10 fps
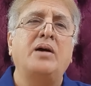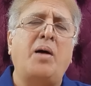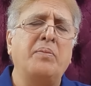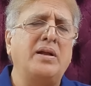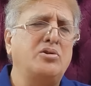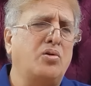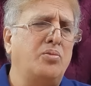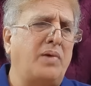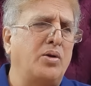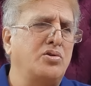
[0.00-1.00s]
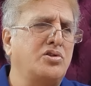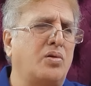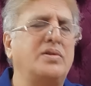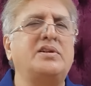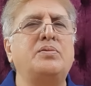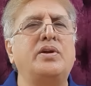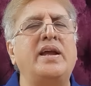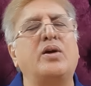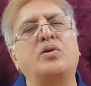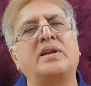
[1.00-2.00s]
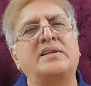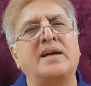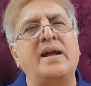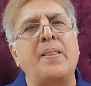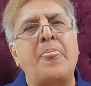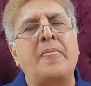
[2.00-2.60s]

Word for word: আমরা যখন মানুষ যখন জীবনে এগোতে চায়